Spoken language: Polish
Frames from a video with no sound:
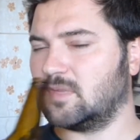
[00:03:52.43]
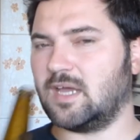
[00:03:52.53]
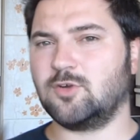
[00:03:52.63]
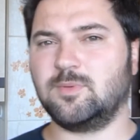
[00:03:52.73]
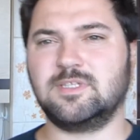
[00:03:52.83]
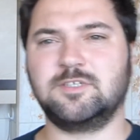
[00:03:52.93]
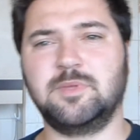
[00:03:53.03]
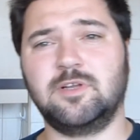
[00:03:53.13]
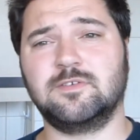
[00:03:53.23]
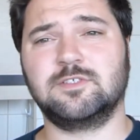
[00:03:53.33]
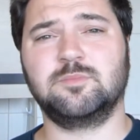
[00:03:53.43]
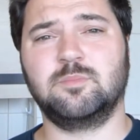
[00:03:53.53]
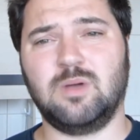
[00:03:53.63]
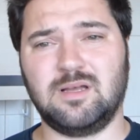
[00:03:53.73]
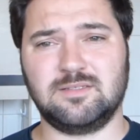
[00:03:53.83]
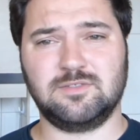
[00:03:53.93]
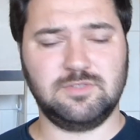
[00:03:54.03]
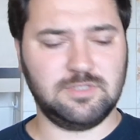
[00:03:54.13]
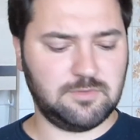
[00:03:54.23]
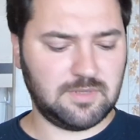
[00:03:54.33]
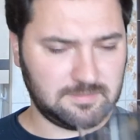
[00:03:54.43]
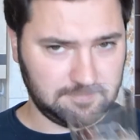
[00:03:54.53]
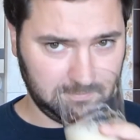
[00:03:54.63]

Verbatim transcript: aromaty chmielowe są bardzo nikłe.